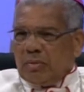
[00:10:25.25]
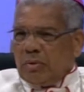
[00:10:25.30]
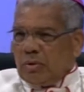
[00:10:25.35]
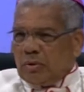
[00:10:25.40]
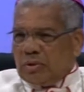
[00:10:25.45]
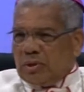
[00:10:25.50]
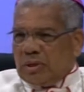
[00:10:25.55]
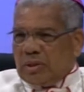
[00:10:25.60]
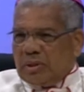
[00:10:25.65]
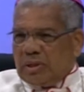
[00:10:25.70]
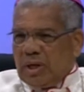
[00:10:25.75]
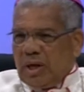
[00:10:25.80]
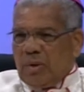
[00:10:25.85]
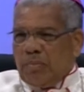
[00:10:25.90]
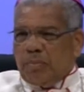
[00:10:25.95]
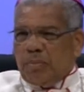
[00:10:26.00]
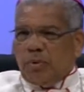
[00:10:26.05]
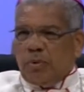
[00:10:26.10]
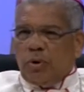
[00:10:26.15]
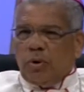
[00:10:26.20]
los
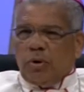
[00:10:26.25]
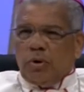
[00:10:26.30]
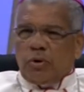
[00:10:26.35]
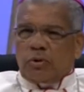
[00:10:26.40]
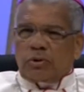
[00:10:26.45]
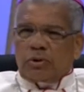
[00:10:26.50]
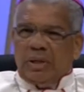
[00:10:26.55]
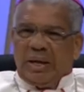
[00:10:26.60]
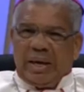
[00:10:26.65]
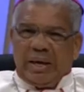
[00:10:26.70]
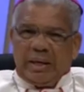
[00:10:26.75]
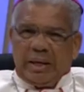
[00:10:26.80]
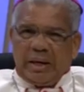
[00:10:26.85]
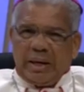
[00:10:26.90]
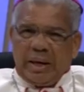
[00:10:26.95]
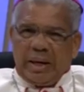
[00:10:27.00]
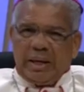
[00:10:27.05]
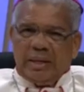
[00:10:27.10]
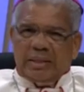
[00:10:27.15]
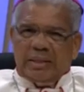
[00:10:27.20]
discípulos, la
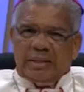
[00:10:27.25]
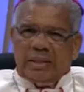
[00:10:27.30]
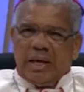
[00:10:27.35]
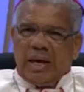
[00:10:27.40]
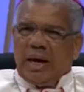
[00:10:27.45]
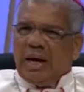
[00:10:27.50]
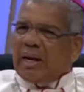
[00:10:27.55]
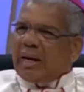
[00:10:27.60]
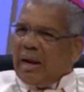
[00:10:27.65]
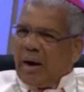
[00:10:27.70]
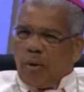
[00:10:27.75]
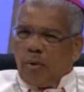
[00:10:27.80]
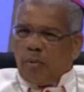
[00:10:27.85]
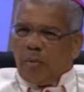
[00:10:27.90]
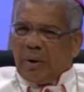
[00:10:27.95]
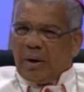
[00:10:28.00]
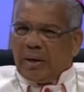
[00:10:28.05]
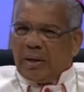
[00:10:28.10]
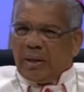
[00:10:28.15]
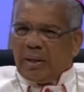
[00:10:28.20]
iglesia, la
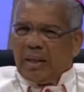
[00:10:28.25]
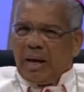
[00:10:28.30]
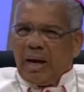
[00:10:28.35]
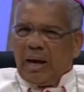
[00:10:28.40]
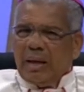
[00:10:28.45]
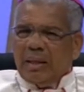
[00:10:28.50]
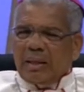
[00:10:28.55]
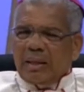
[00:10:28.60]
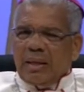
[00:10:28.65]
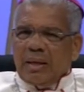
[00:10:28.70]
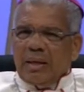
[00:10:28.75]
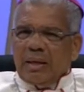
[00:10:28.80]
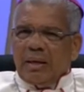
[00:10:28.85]
humanidad,